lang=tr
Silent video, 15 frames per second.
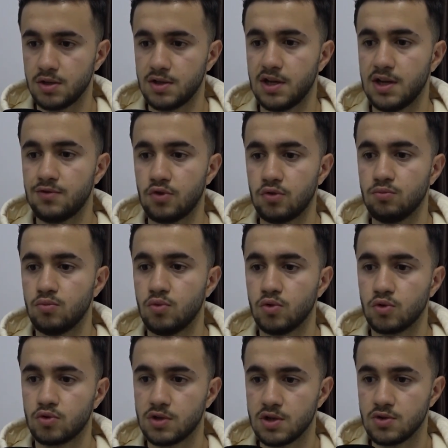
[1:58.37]
Telefonumu
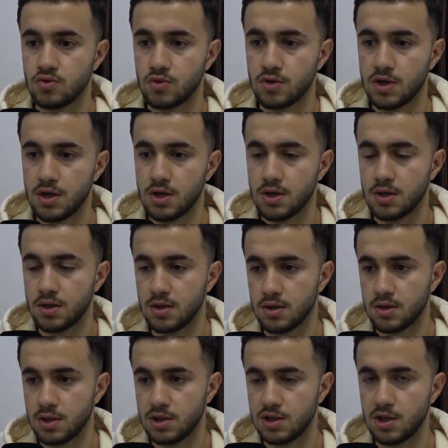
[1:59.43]
bulduktan sonra
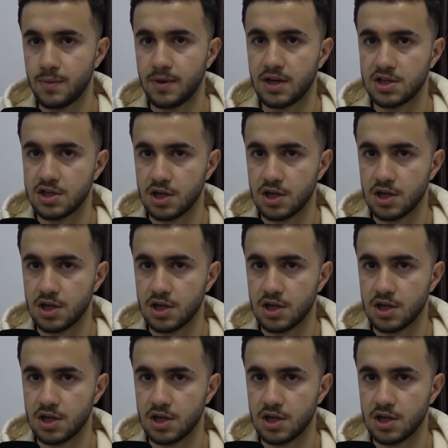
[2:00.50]
şebeke